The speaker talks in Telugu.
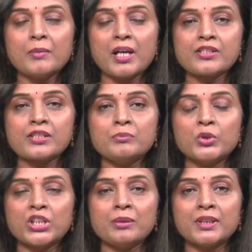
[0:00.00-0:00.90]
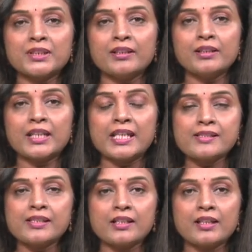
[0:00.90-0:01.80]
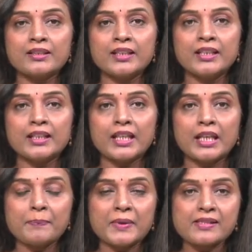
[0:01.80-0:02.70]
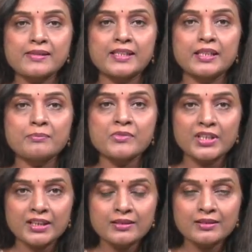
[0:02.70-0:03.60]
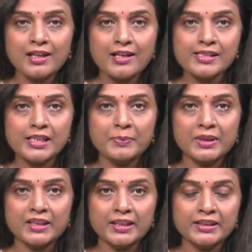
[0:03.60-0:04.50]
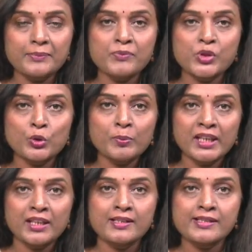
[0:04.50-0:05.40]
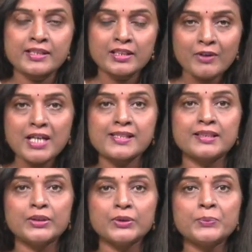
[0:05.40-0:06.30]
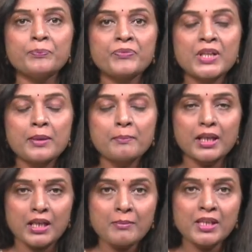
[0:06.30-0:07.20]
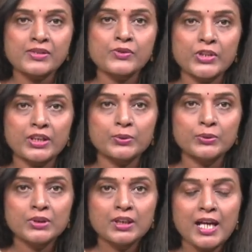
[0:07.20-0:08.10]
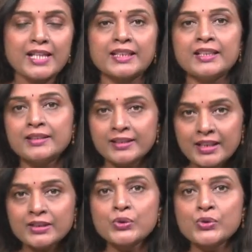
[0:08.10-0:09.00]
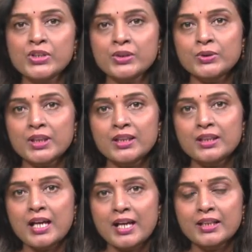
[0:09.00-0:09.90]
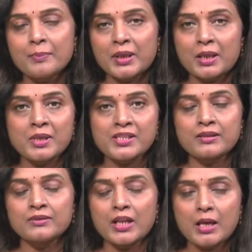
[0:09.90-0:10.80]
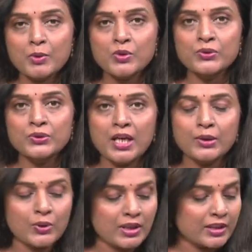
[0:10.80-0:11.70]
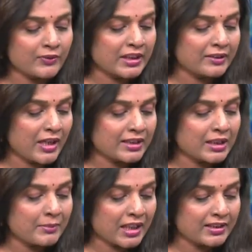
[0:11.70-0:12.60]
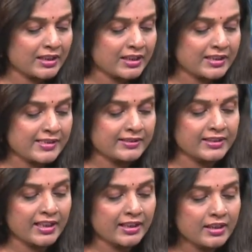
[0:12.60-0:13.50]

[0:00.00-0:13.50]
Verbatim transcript: మాజీ ముఖ్యమంత్రి కేసీఆర్ ని ఏపీ సీఎం జగన్ కాసేపటి క్రితం జూబ్లీ హిల్స్ నివాసంలో పరామర్శించారు అయితే నిన్నటి నుంచి కూడా ఆయన పరామర్శకు రాబోతున్నారు అన్నటువంటి వార్త మనందరికీ తెలిసిందే